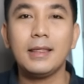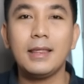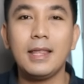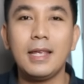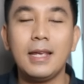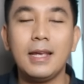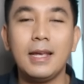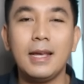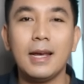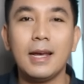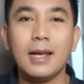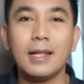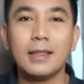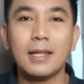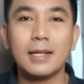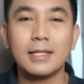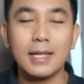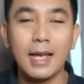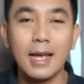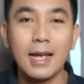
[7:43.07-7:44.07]
tiga
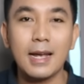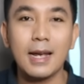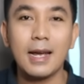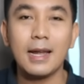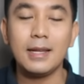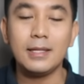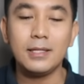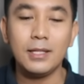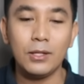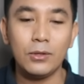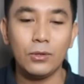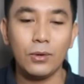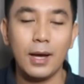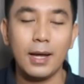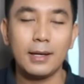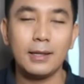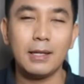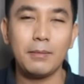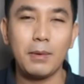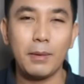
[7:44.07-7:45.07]
tersangka di situ.
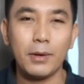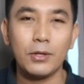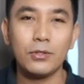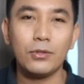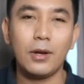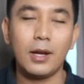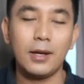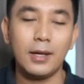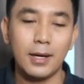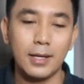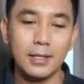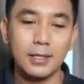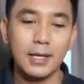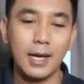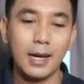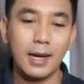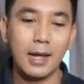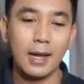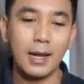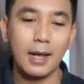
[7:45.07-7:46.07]
Artinya memang sudah
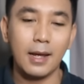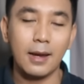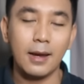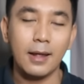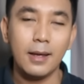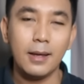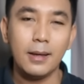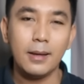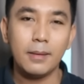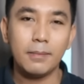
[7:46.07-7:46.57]
direncanakan.